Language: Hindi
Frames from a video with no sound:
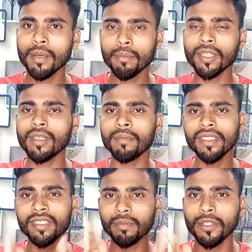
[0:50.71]
मतलब
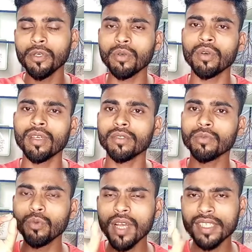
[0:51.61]
इस वीडियो को
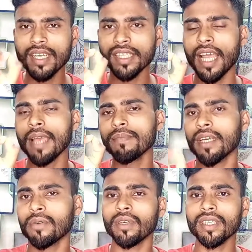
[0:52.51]
थोड़ा सा टाइम
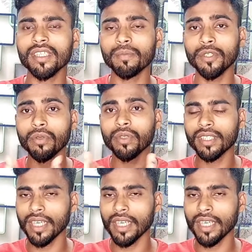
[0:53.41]
देकर इस वीडियो को